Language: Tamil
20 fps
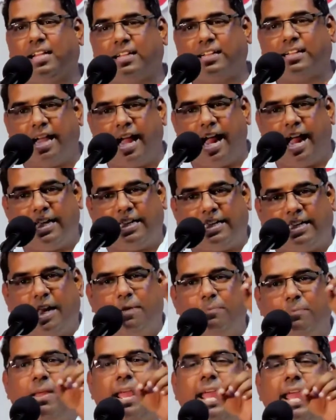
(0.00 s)
இந்த
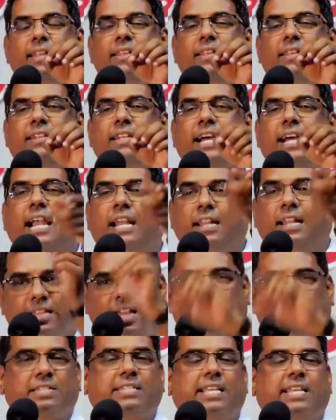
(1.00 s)
காற்றை மேய்ந்துட்டு
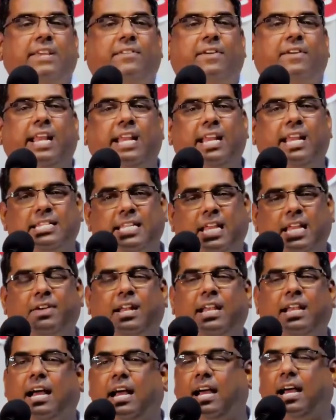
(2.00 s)
அடுத்து அவன் செய்வான் என்ன
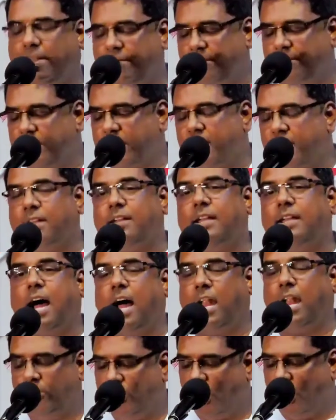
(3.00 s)
செய்வானா
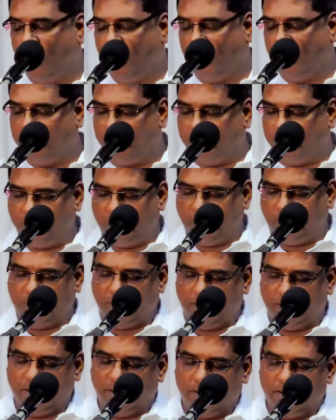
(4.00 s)
நாள்தோறும்
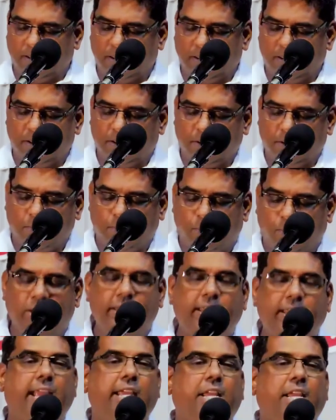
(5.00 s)

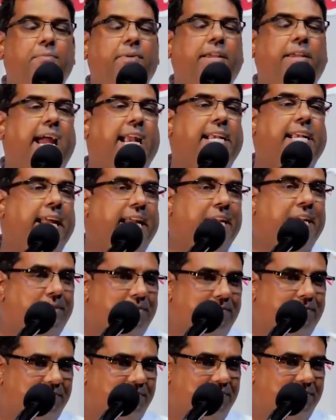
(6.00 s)
பொய்யையும்
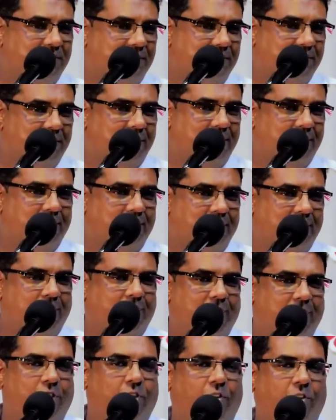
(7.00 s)
கேட்டையும்
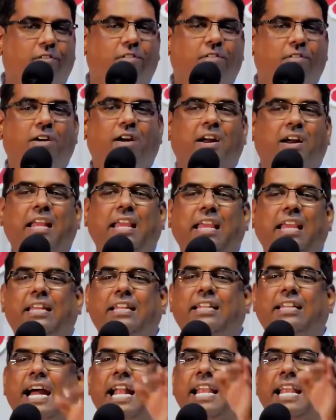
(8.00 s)
பத்திக்க பண்ணி
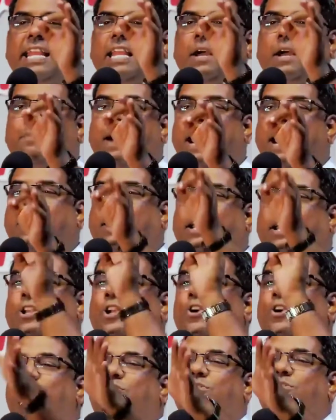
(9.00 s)
இதுதான் நீங்க பாக்குற
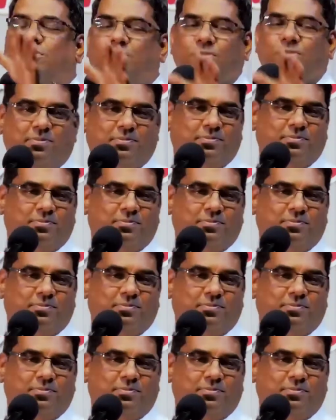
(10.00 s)
நியூஸ்